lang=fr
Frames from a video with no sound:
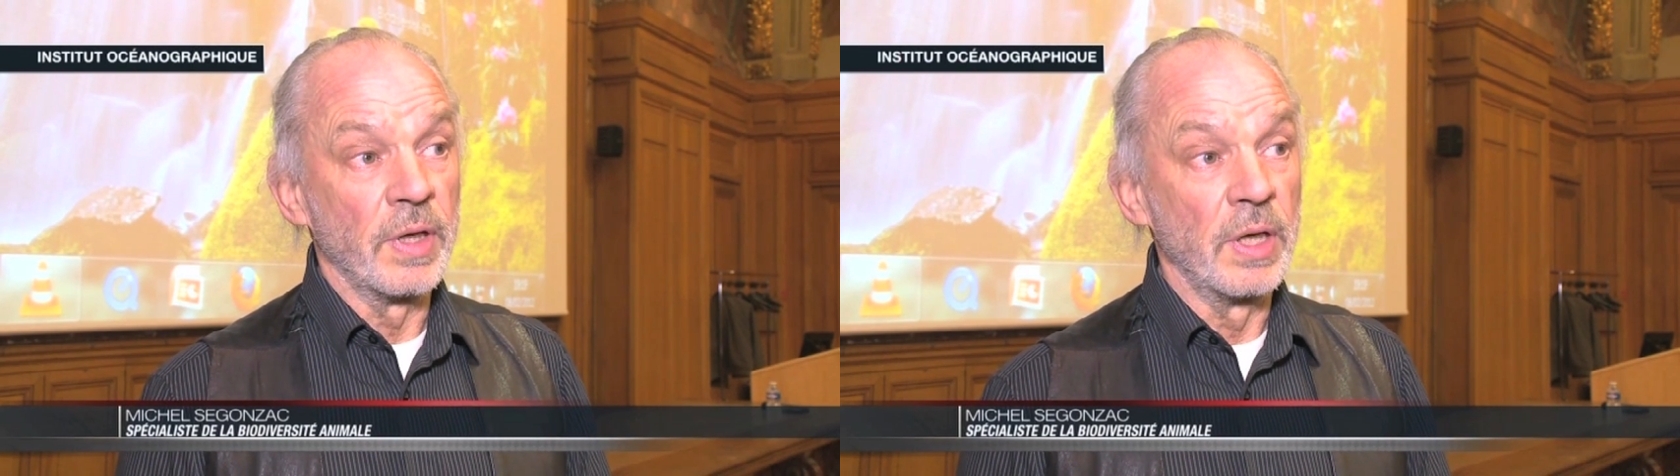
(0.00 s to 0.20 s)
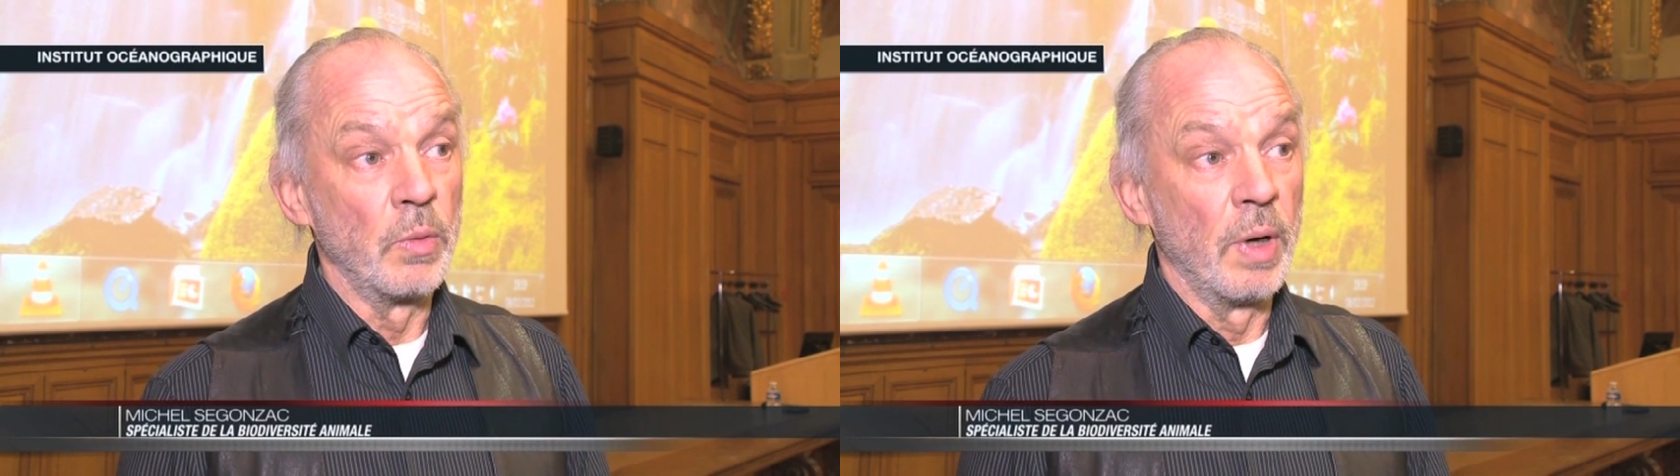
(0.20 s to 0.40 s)

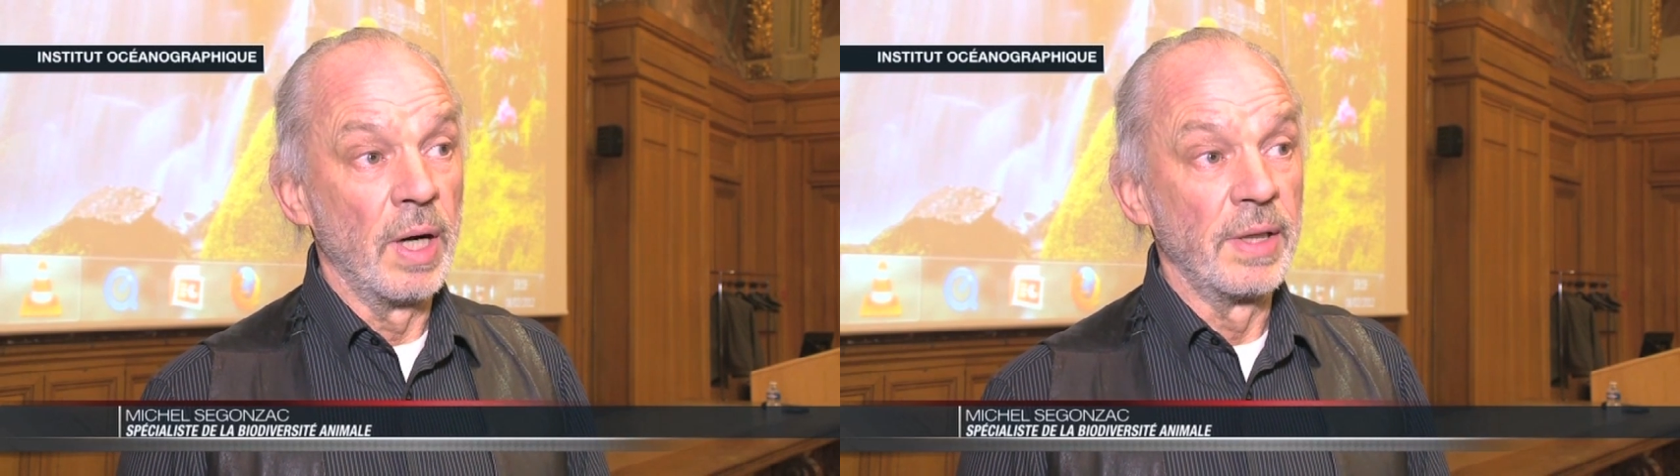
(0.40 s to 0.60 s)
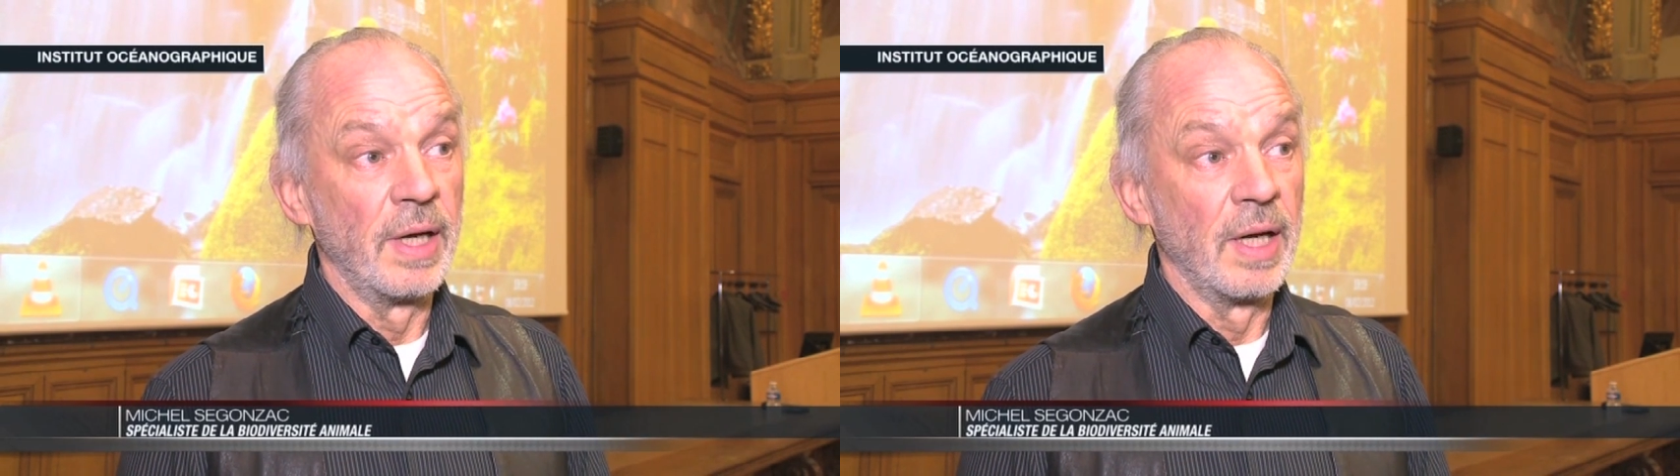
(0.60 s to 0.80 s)

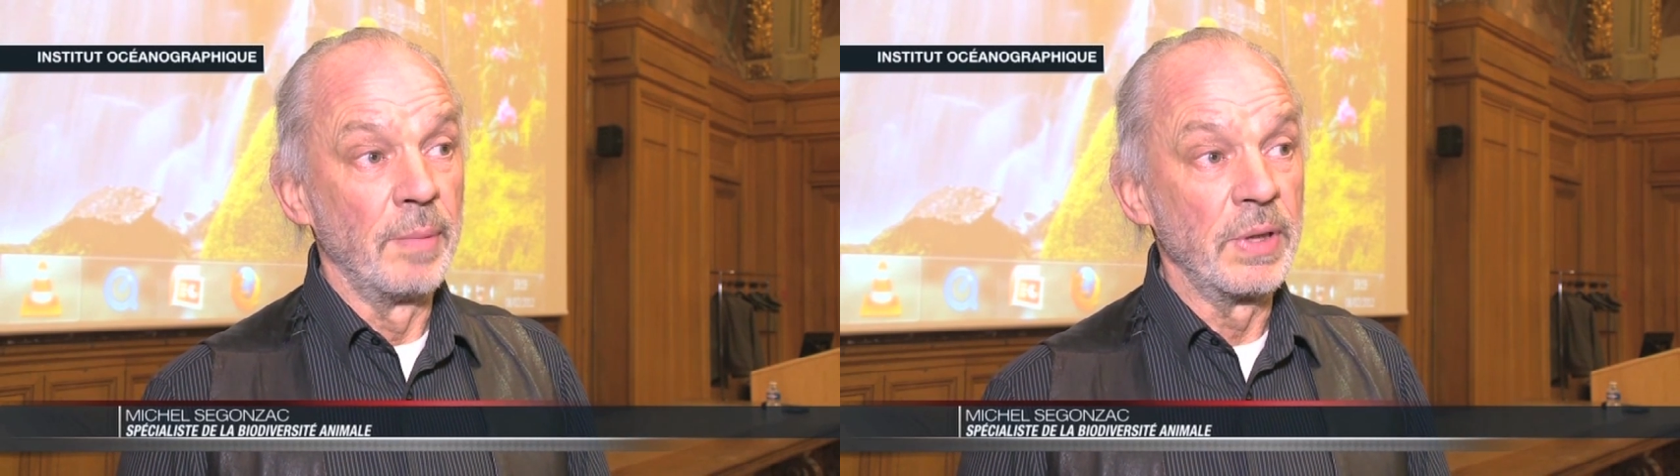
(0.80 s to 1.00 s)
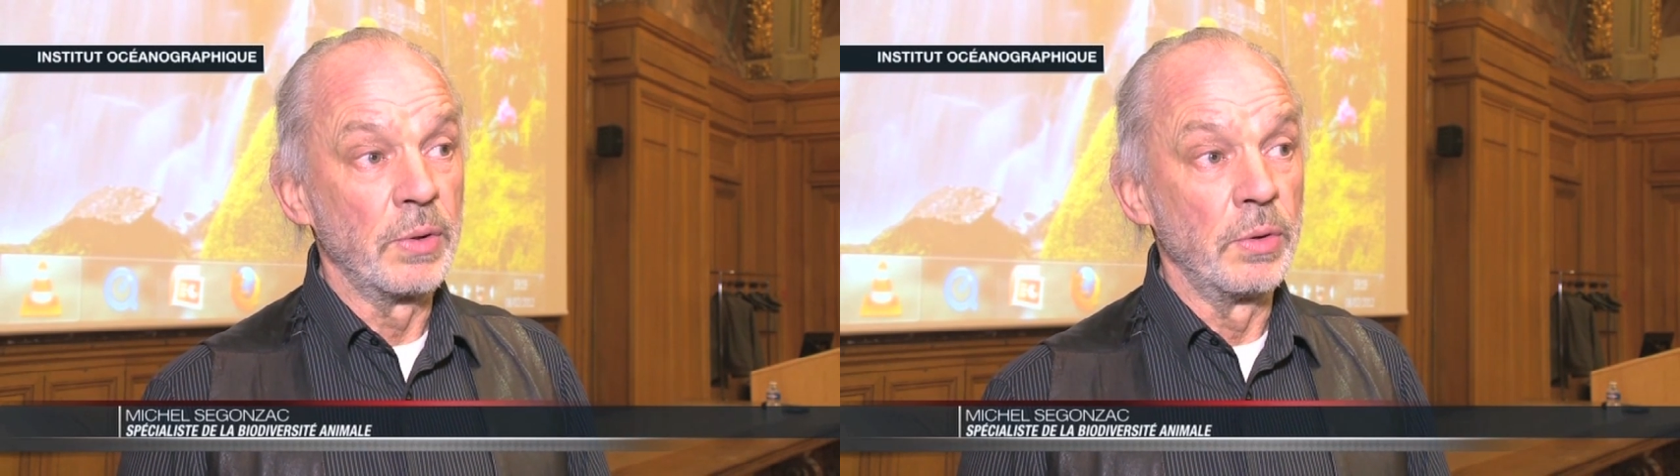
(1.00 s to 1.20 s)
Kiwa, dans la
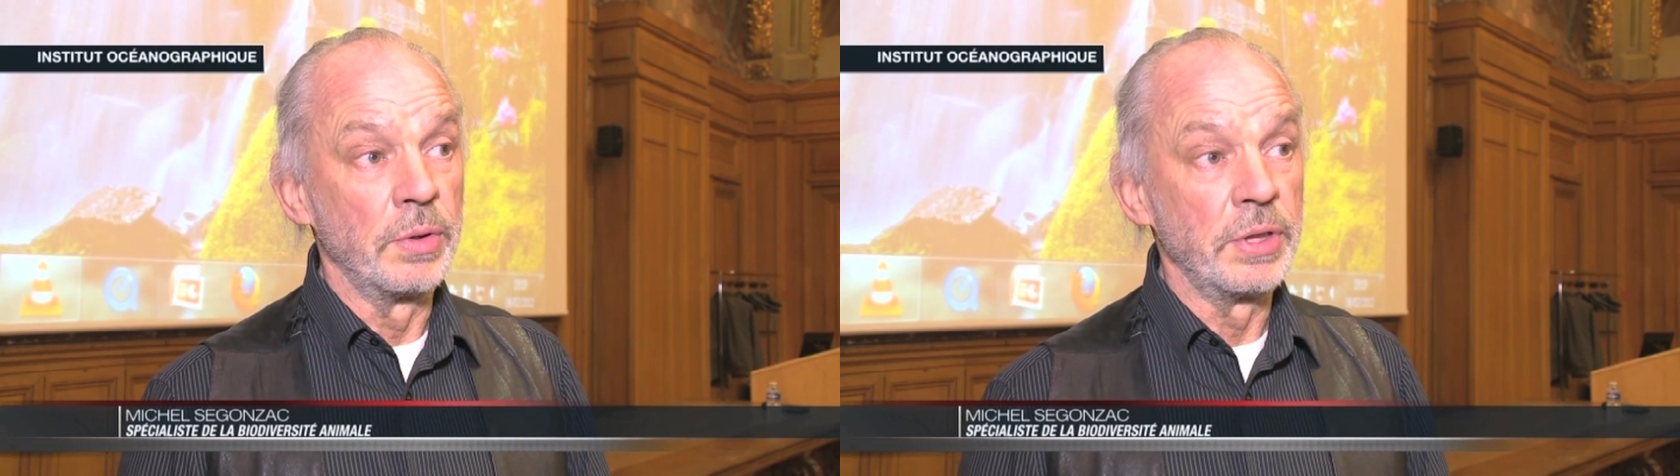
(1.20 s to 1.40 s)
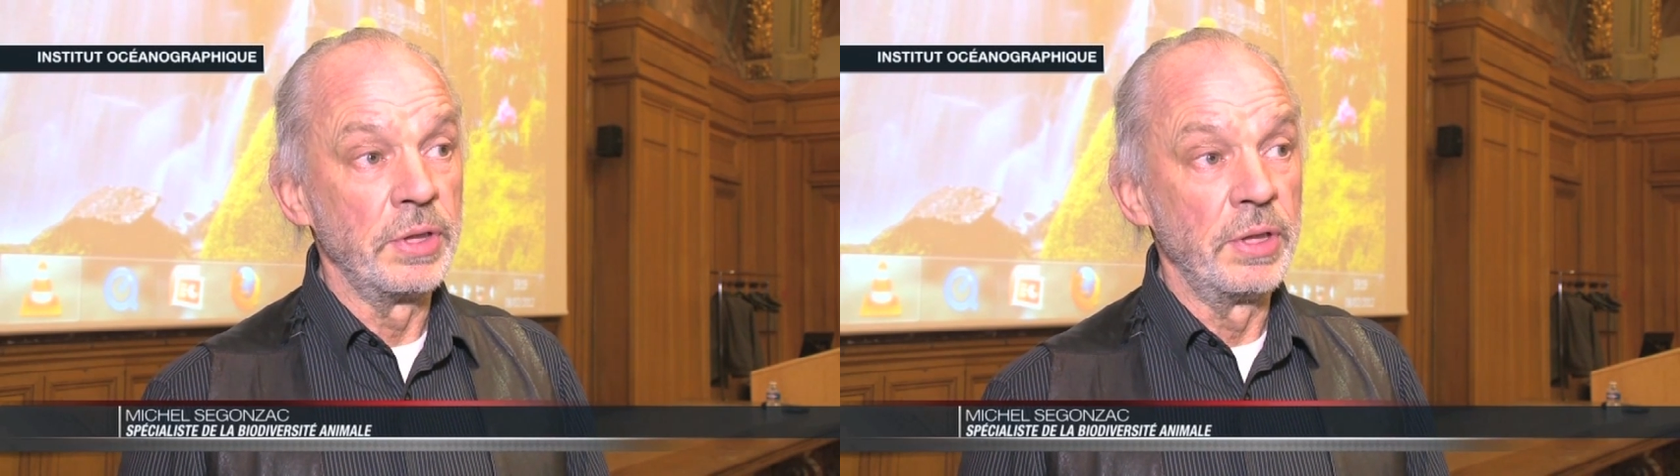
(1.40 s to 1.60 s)

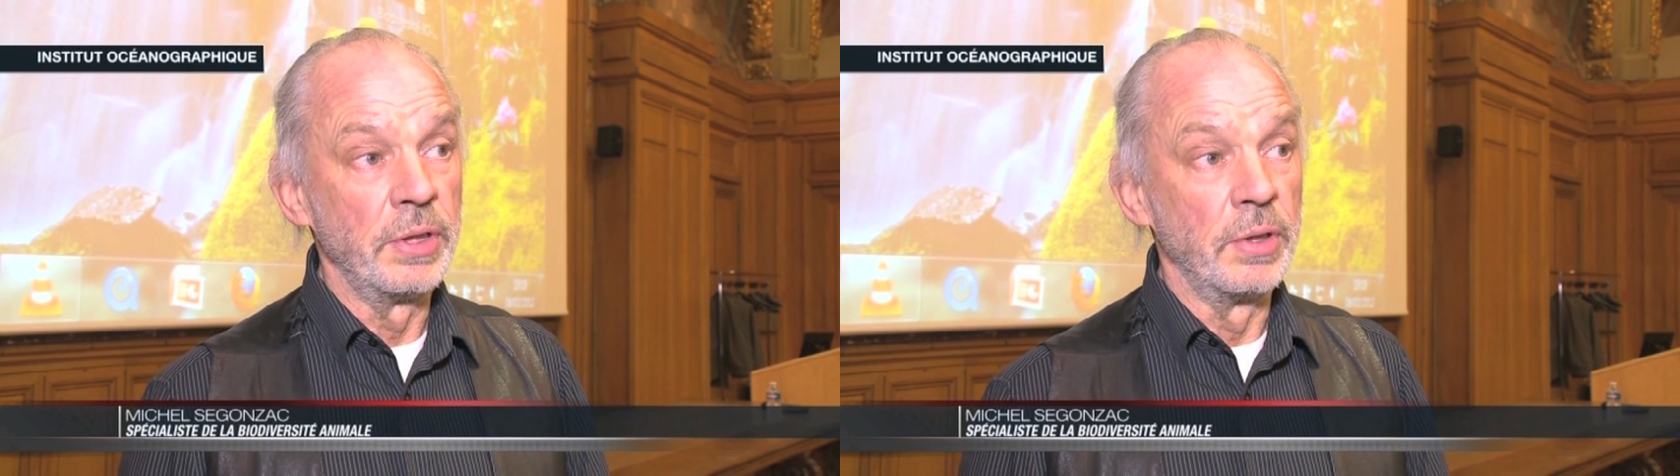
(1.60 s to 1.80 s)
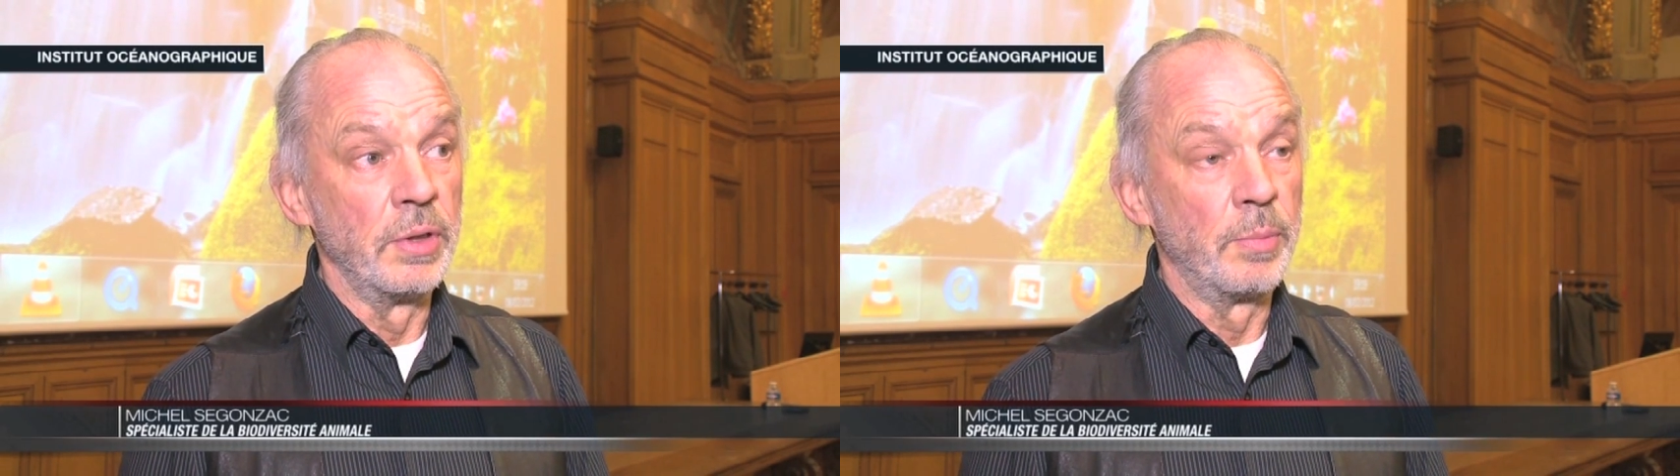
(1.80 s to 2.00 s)
mythologie
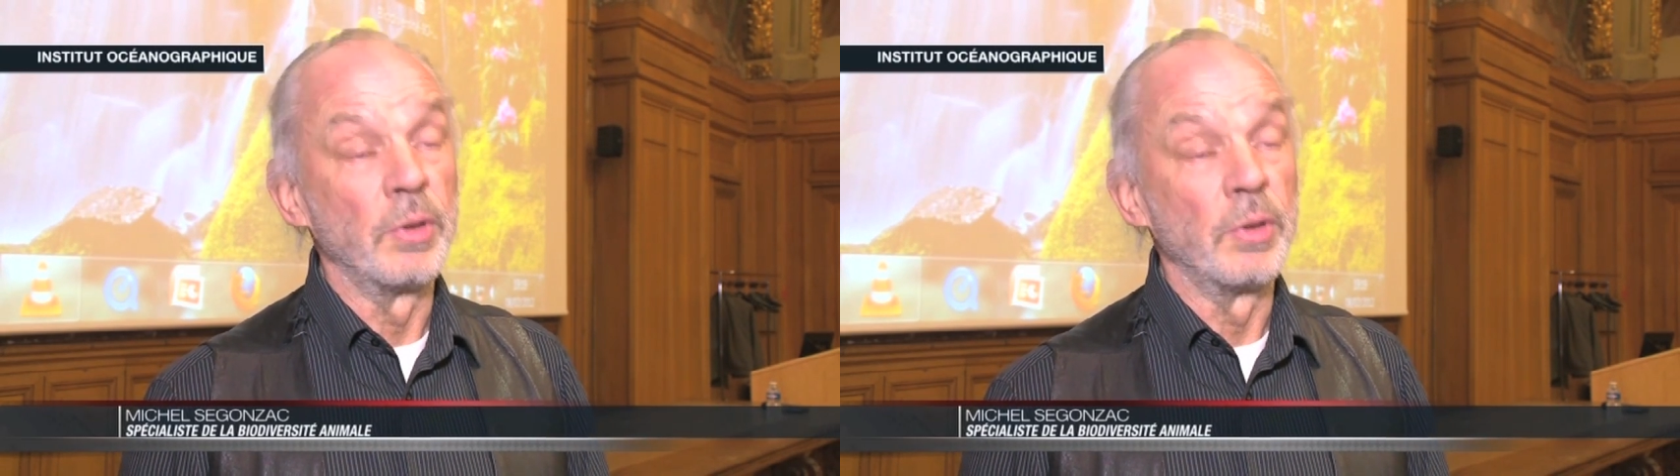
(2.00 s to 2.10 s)
euh,